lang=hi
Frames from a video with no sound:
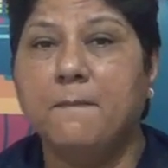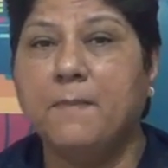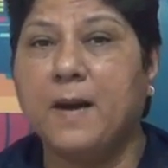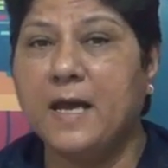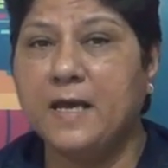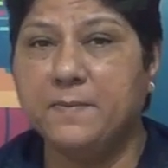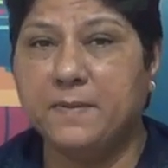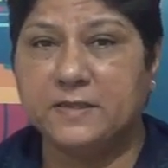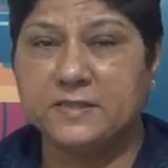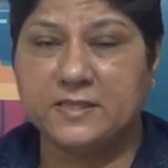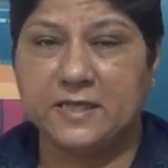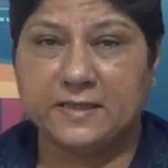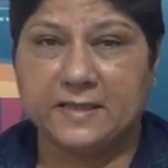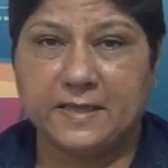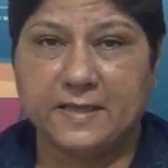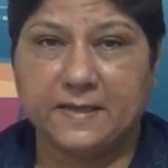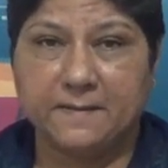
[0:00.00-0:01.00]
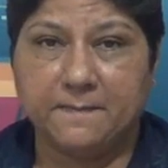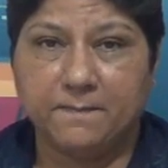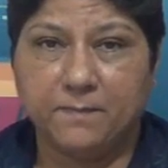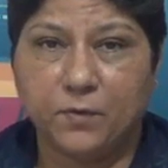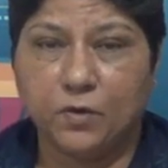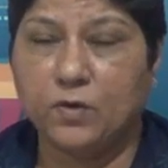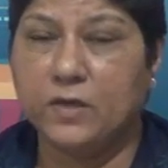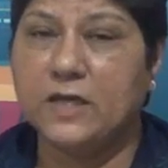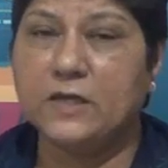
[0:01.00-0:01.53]
भाई बन जाते हैं
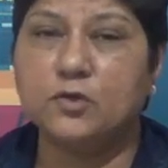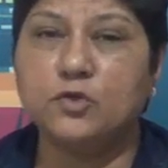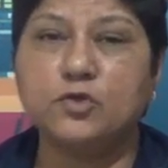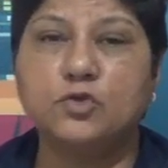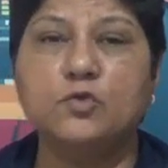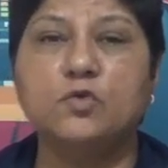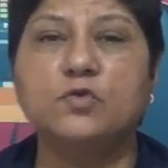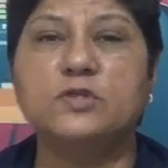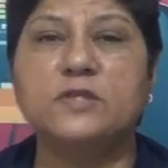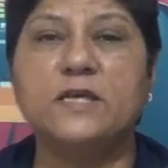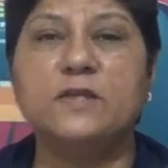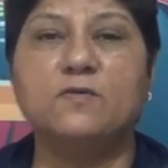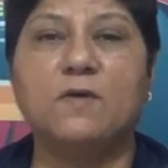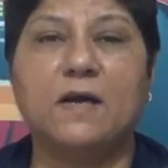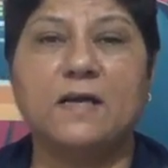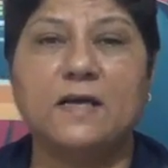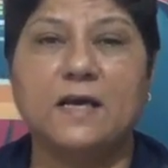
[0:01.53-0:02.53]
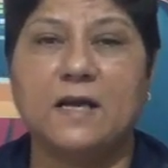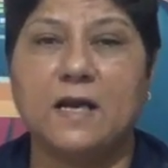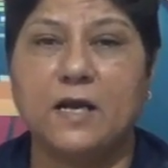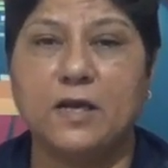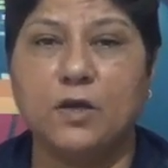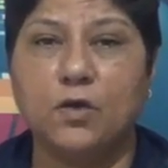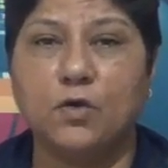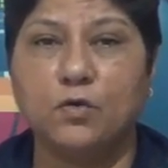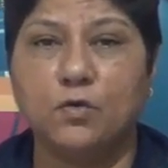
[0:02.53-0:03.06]
और ये तो शुरू से ही द्वारका
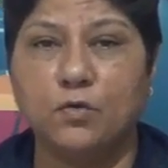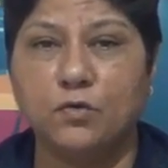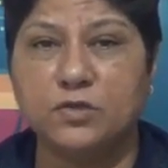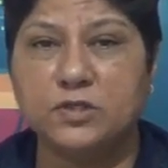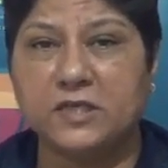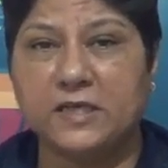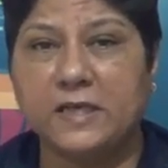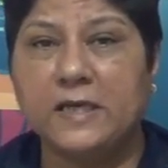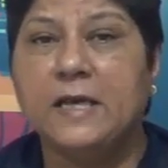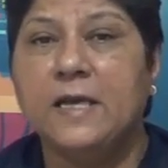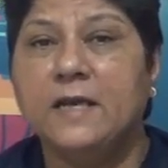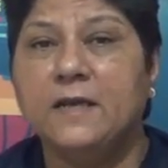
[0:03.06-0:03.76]
रानी और गुनुज जी की